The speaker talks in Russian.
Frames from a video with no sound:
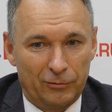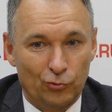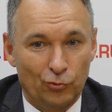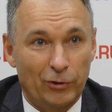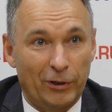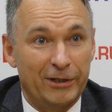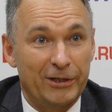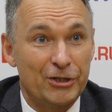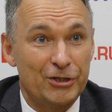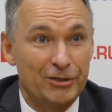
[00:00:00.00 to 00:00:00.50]
Ну,
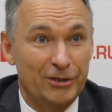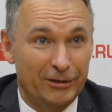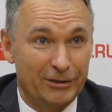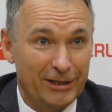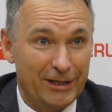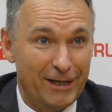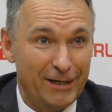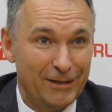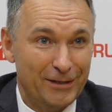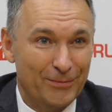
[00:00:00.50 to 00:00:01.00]
конечно,
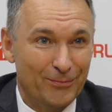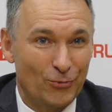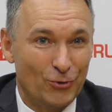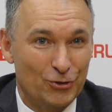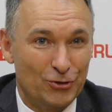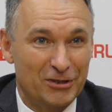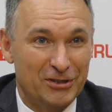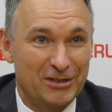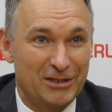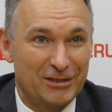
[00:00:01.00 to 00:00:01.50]
да,
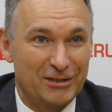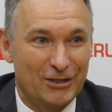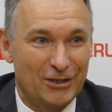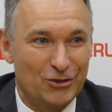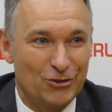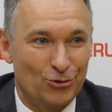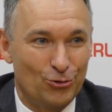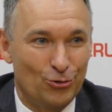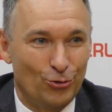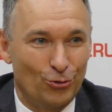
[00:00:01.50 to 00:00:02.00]
можно
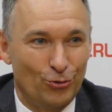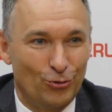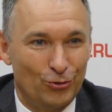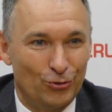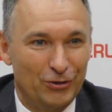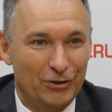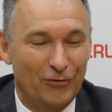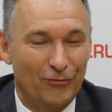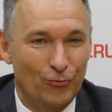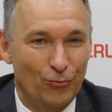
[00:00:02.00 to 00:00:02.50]
сказать,
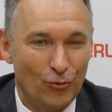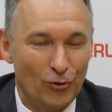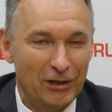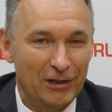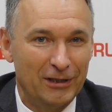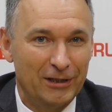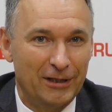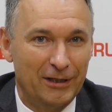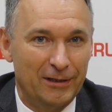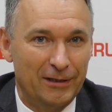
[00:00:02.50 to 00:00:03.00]
что
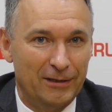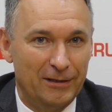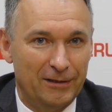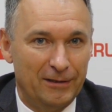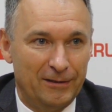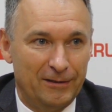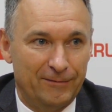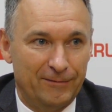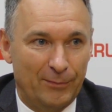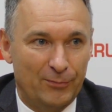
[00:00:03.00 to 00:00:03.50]
довольны.
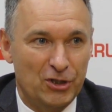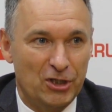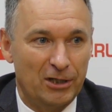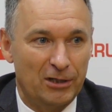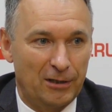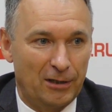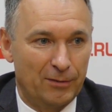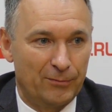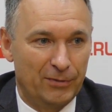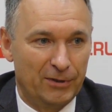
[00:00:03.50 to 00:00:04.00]
А, вообще,
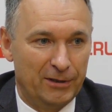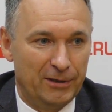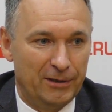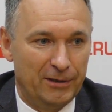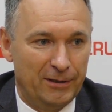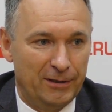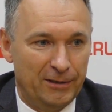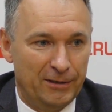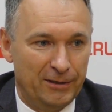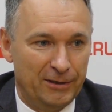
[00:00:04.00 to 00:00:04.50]
как бы,
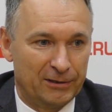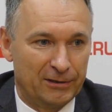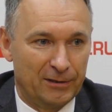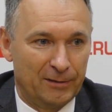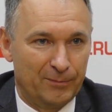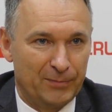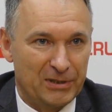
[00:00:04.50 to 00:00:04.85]
это